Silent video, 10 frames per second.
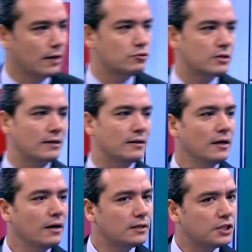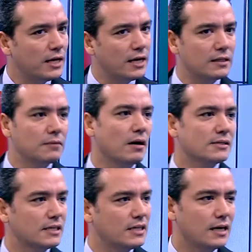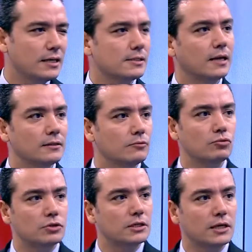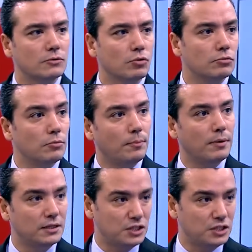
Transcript: Daha yüksek çeyreklik bazda kar yazan Türk şirketi oldu mu?